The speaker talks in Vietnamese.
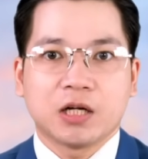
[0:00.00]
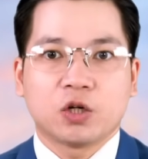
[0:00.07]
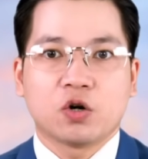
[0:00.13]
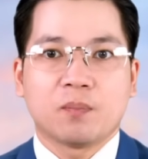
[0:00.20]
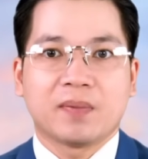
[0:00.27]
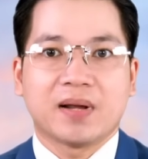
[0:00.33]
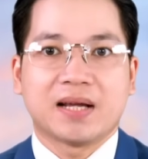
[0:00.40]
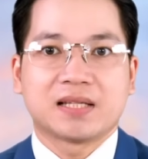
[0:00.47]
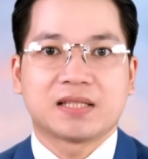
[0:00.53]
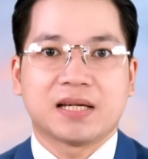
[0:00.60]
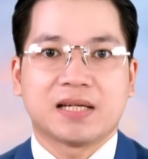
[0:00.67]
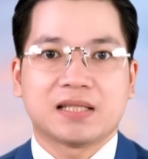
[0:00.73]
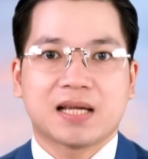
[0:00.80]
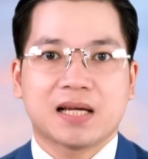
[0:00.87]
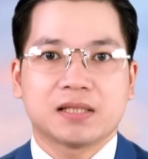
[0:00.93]
gồm để
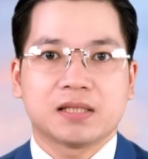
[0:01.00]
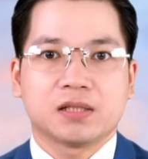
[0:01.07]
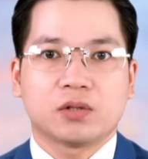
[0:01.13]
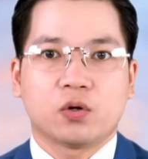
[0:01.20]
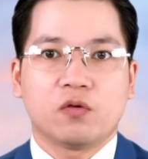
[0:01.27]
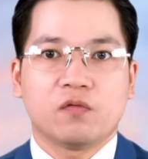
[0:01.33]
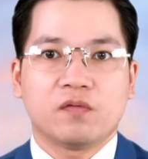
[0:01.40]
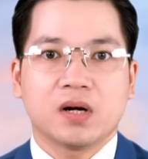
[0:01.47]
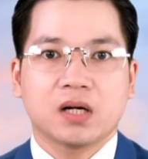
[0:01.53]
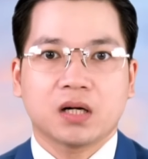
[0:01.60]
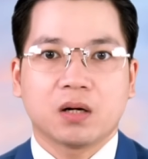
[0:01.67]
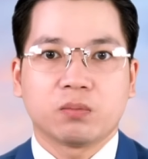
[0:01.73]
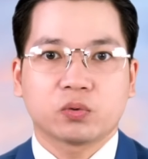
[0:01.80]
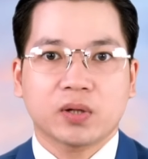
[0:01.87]
xảy ra sự cố vỡ cống